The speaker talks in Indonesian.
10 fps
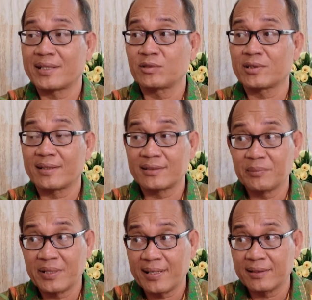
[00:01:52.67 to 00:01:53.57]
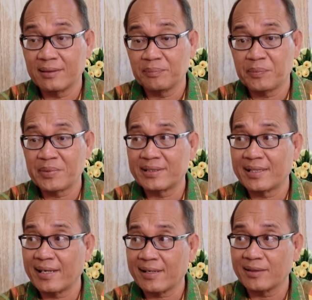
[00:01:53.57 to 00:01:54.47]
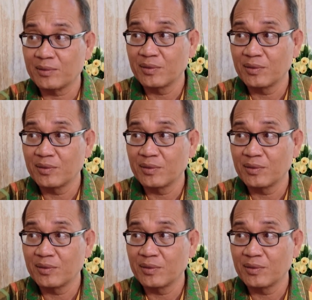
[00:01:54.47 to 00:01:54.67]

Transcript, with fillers: koperasi usaha kecil menengah di pemerintah daerah